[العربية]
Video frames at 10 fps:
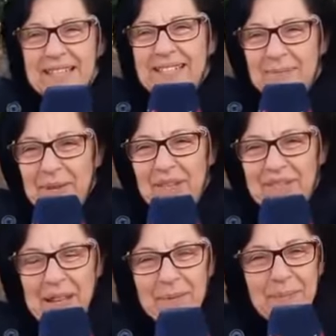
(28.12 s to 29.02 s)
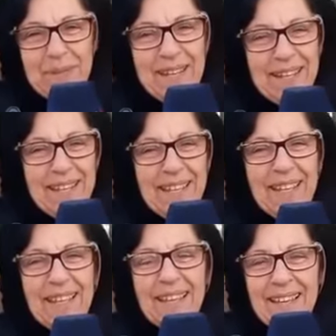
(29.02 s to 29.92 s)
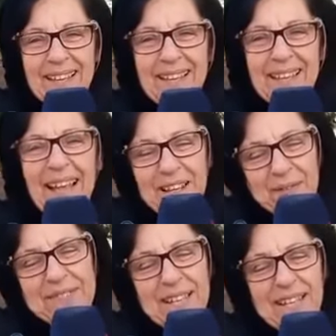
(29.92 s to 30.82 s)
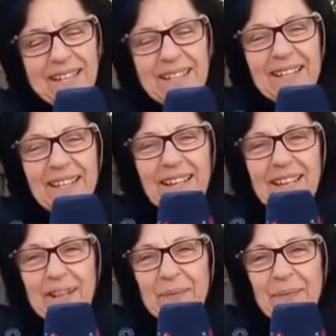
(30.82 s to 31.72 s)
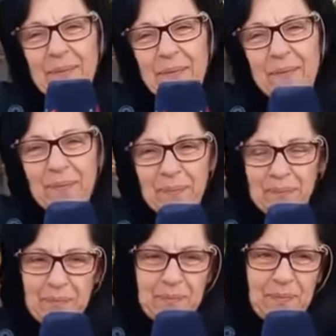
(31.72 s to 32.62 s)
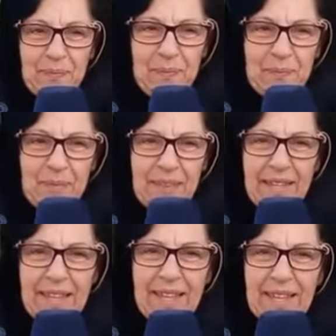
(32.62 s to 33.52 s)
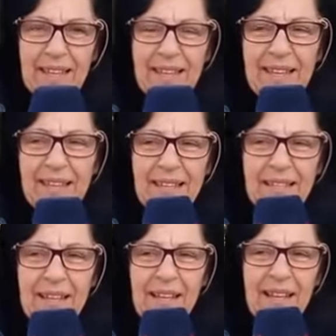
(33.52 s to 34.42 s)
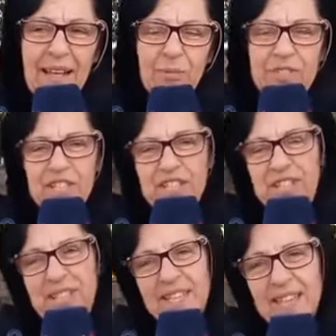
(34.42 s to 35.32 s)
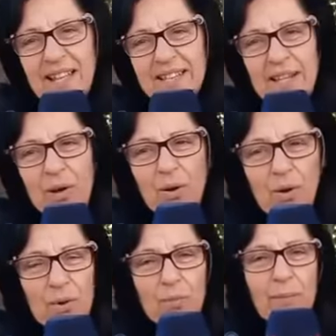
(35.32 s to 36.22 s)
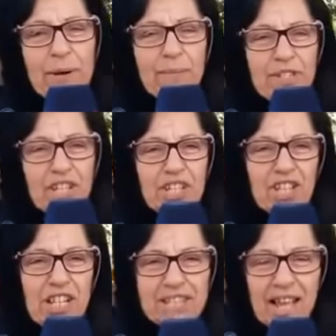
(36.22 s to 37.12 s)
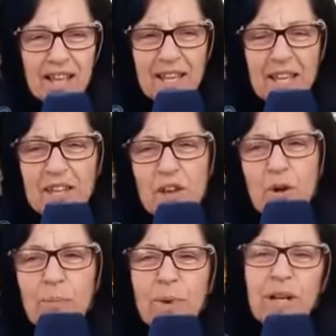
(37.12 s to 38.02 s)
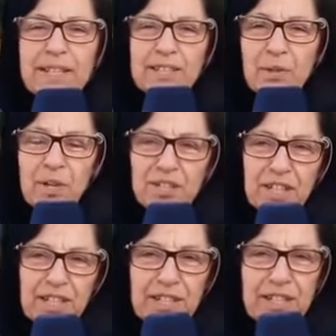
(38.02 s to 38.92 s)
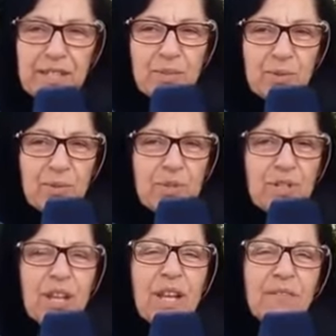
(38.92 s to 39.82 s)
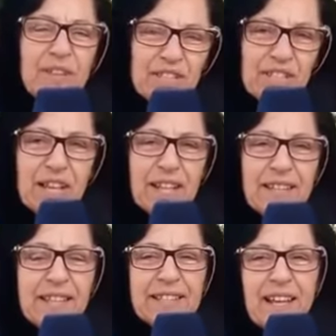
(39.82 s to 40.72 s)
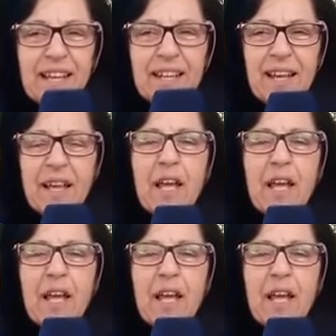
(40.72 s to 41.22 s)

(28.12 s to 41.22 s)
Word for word: ملف تهامي بناني آه، اهلا وسهلا المستجدات آه، في القضيه ديال الملف ديال التهامي آه، المستجدات هي انه مبرمجه جلسه يوم 23 جوج في هذا الشهر هذا ان شاء الله